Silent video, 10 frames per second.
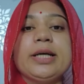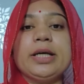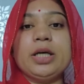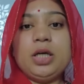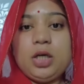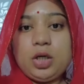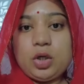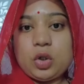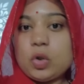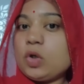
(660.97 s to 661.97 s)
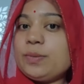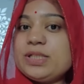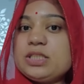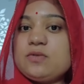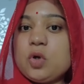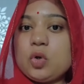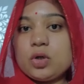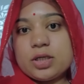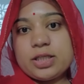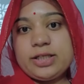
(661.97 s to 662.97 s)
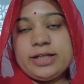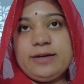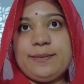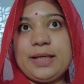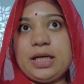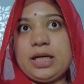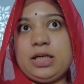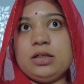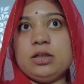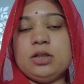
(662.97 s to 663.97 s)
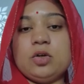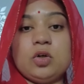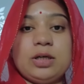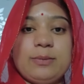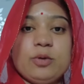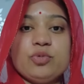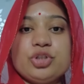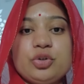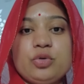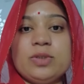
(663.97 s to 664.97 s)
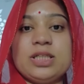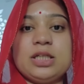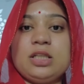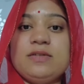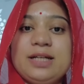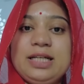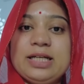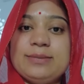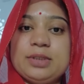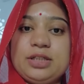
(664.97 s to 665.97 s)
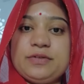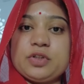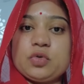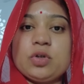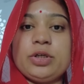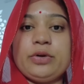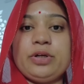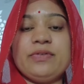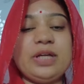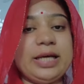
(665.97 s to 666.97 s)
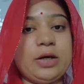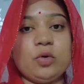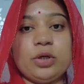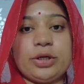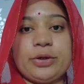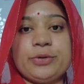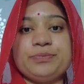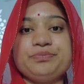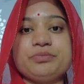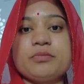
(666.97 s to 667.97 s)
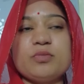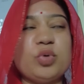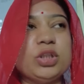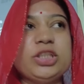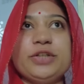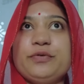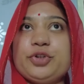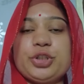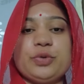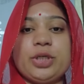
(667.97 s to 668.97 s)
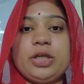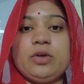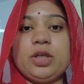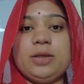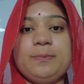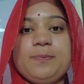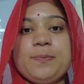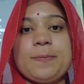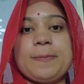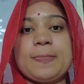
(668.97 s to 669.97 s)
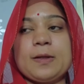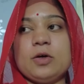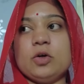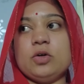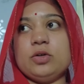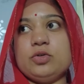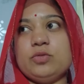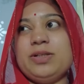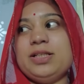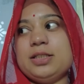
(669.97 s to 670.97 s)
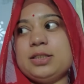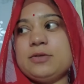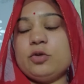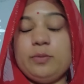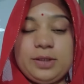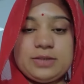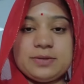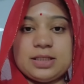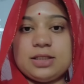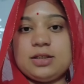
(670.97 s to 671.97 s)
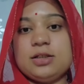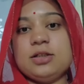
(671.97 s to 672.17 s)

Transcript: है और बस इस ब्लॉग को करते हैं यहीं पे एंड और आप लोग मुझे ज़रूर बताना दिवाली आप थर्टी फर्स्ट को कर रहे हो या फिर एक को कर रहे हो बहुत कन्फ्यूजन हो रहा है क्योंकि और जो भी रीज़न्स है वो भी प्लीज़ बताना